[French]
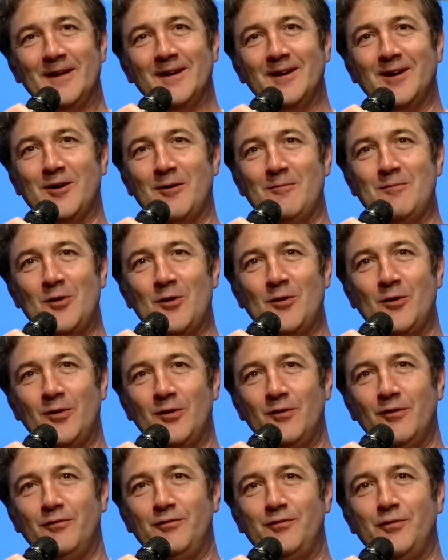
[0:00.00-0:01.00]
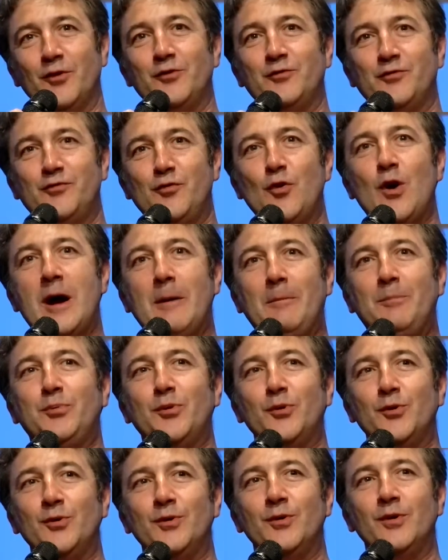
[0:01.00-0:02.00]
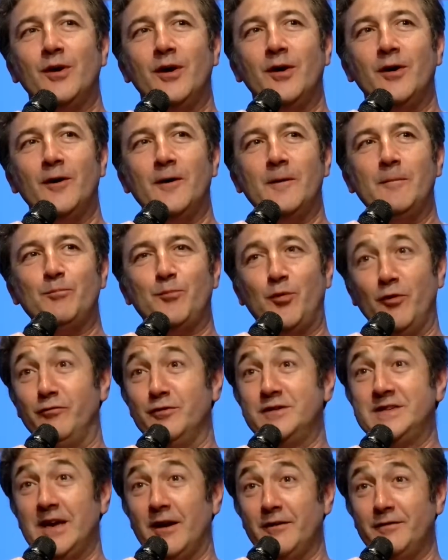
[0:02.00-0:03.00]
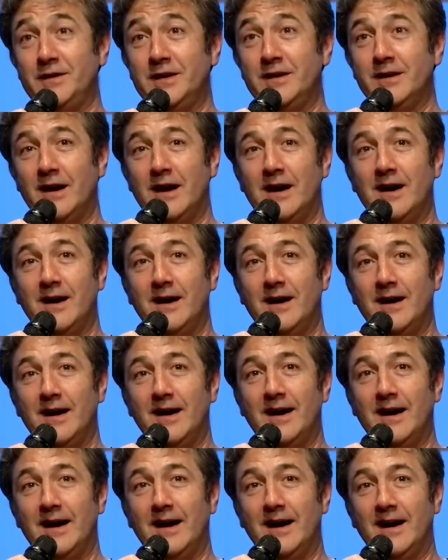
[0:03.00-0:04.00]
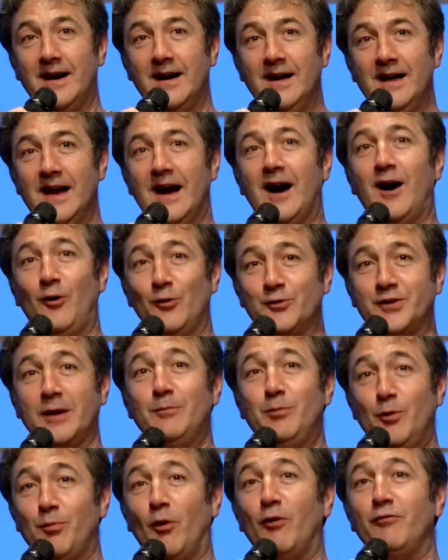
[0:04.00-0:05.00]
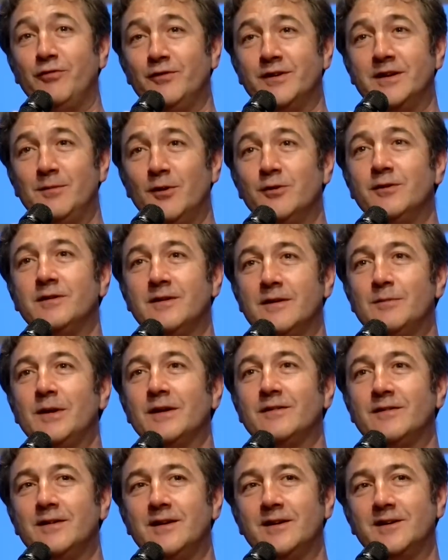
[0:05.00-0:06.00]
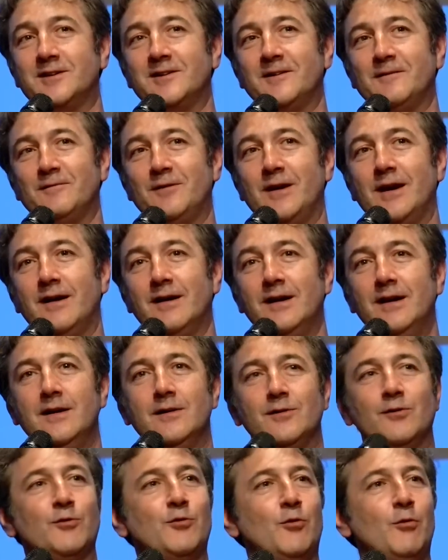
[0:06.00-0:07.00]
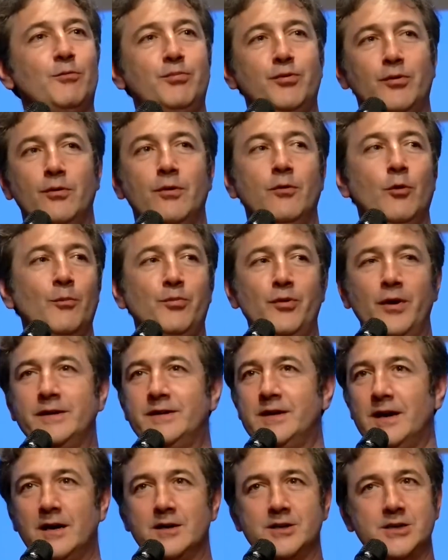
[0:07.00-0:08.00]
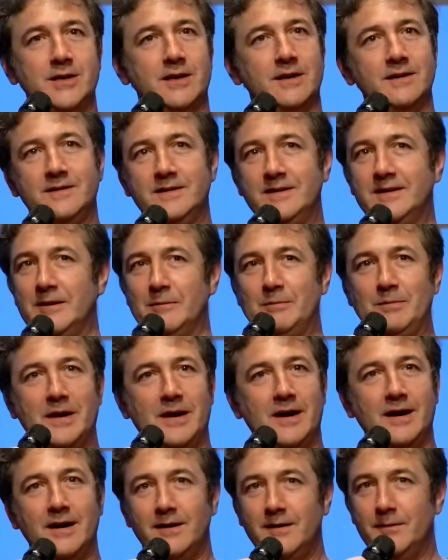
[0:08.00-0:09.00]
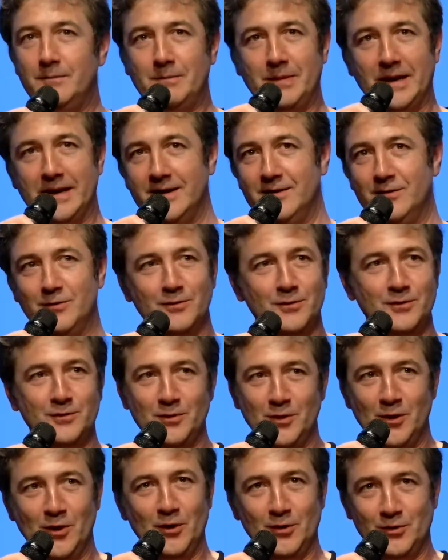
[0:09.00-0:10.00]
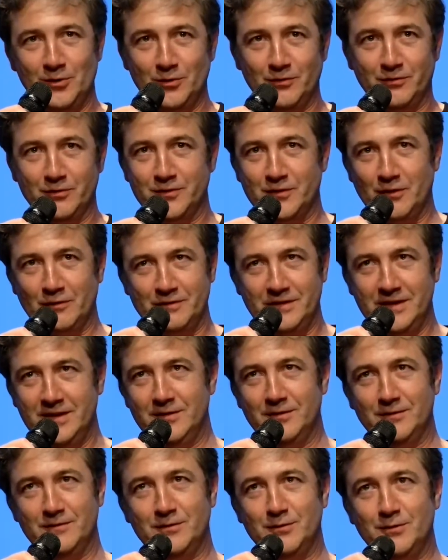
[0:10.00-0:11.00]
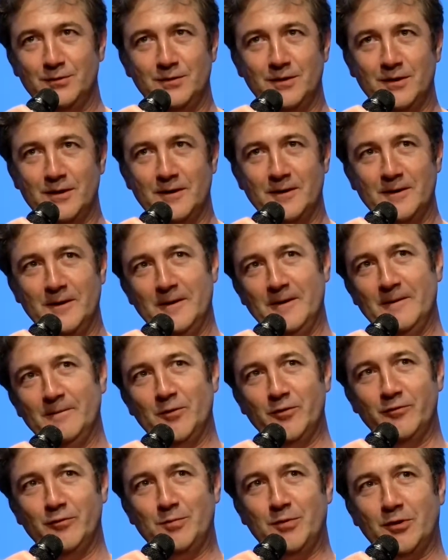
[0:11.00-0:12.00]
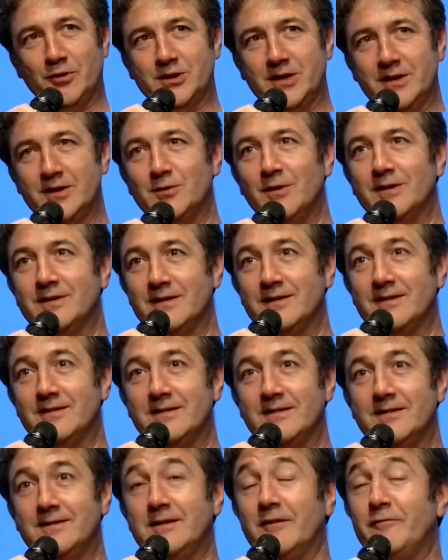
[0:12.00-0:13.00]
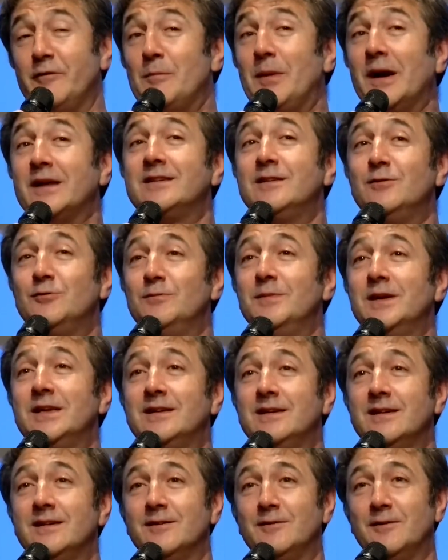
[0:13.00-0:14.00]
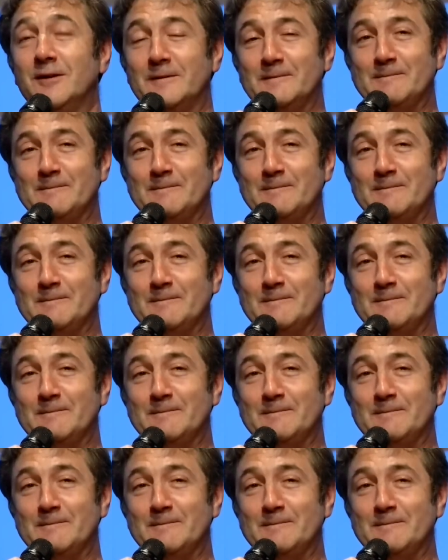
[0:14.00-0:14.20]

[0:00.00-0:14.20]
comment votre voix peut, euh, vous servir à, rentrer plus profondément dans un personnage. Voilà. Donc on peut, interagir, n'hésitez pas à parler de, vos envies, de vos, euh, de vos projets. Je crois que ça fait partie du métier. Quoi.